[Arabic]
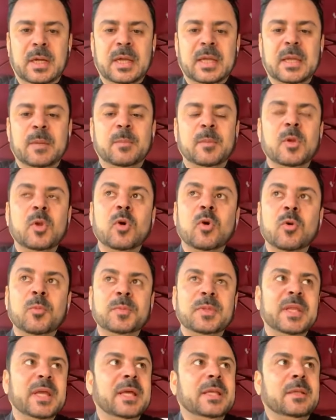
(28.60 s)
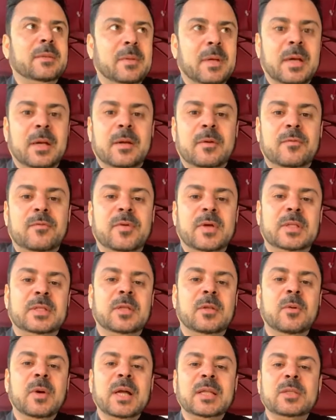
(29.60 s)
هكمل لكم تاني بقى
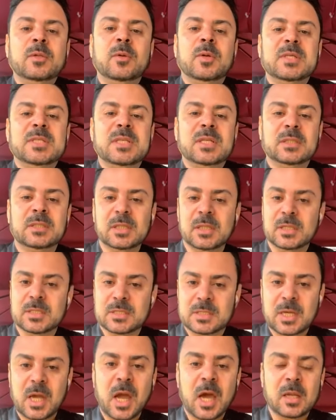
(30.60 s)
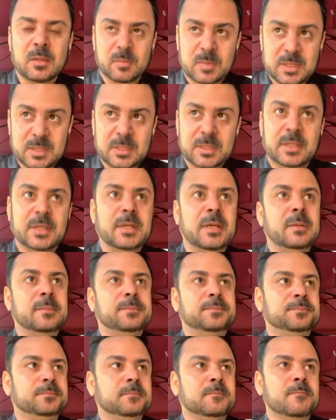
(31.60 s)
فدلوقتي وزيرة الصحة المصرية
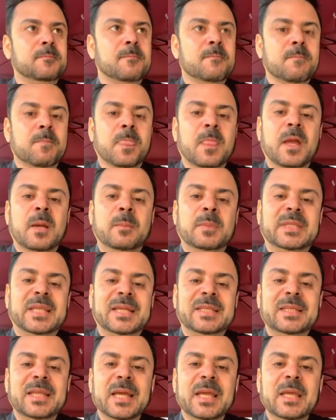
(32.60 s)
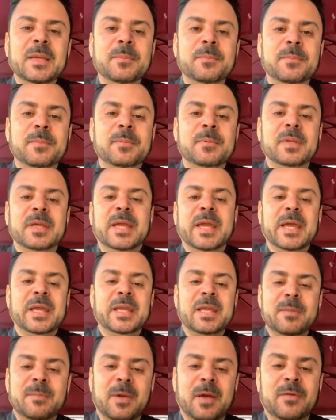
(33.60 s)
ترتكب
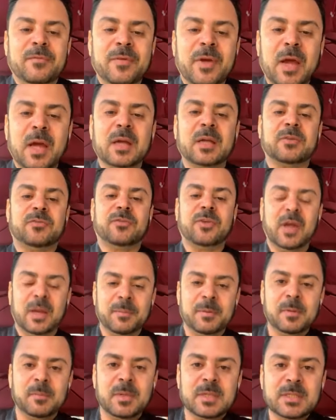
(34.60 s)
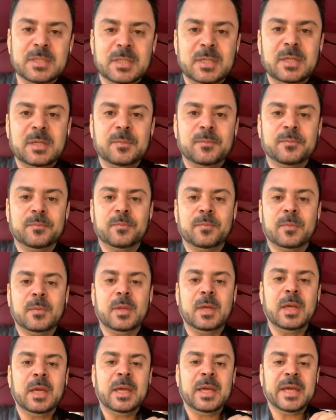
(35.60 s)
جريمة في حق الشعب المصري
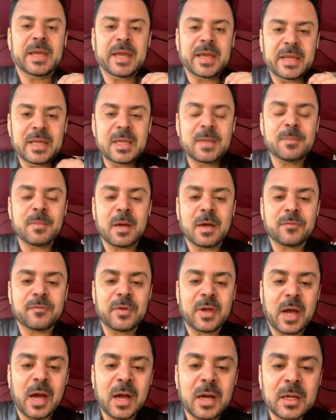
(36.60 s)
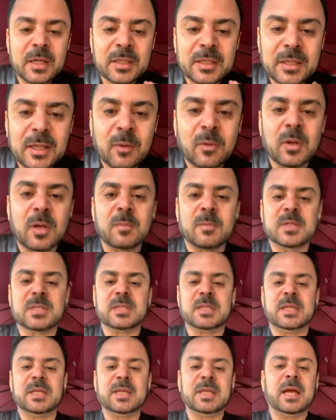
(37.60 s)
جريمة في حق الدولة
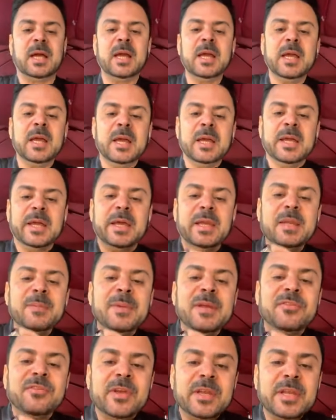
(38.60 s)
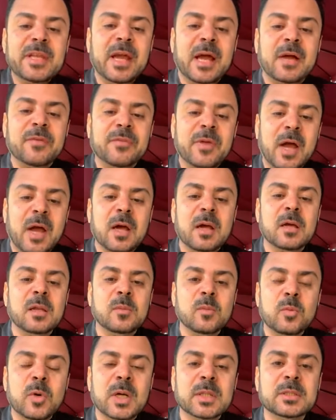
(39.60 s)
المصرية جريمة شنيعة في حق
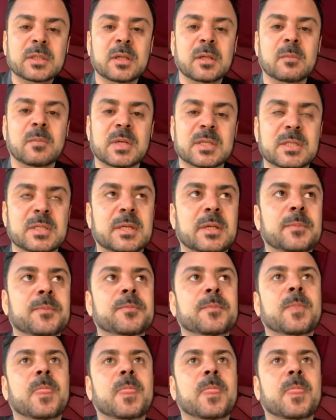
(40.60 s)
المواطن المصري